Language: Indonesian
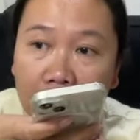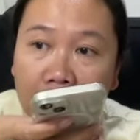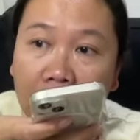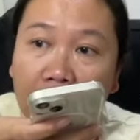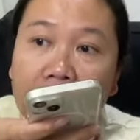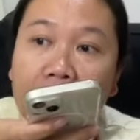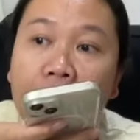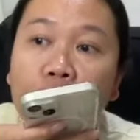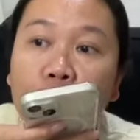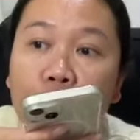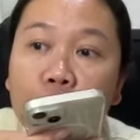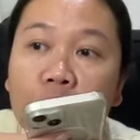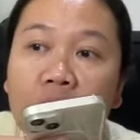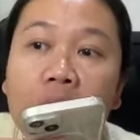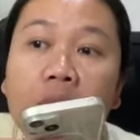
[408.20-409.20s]
Makanya
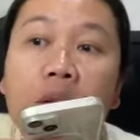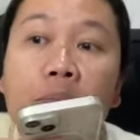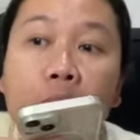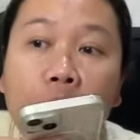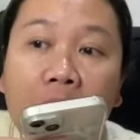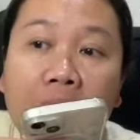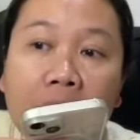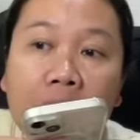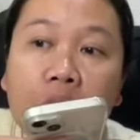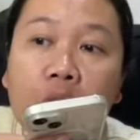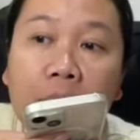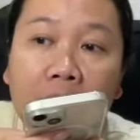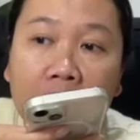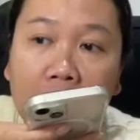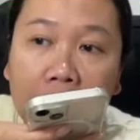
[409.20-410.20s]
lucu, ini diblok aja
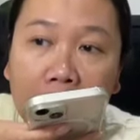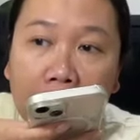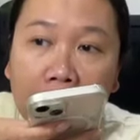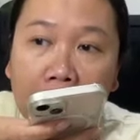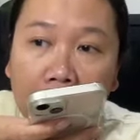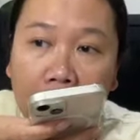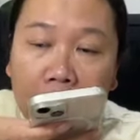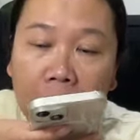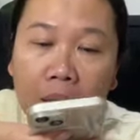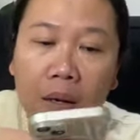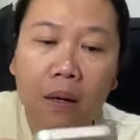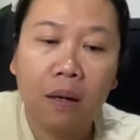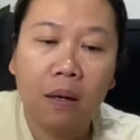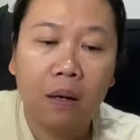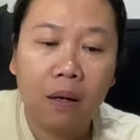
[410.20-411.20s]
nomornya bapak.
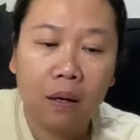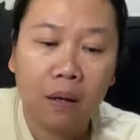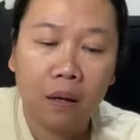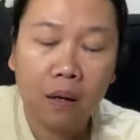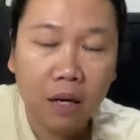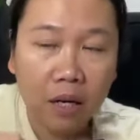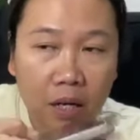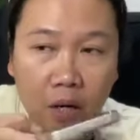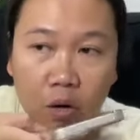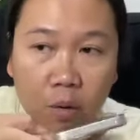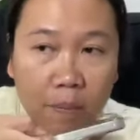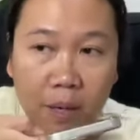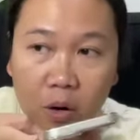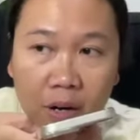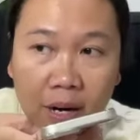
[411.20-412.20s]
Ini
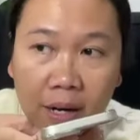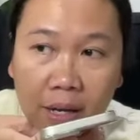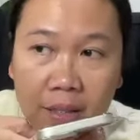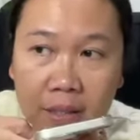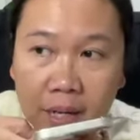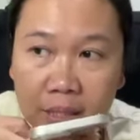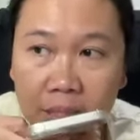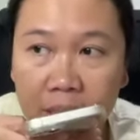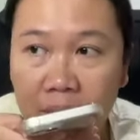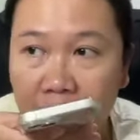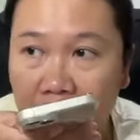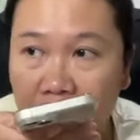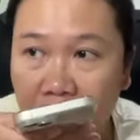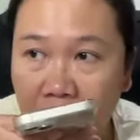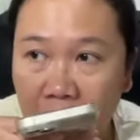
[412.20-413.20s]
nomor orang nggak jelas, ini
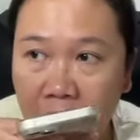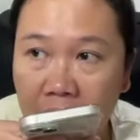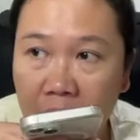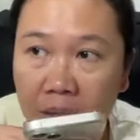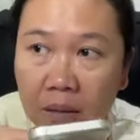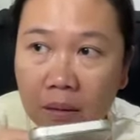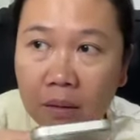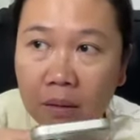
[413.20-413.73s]
sindikat ini.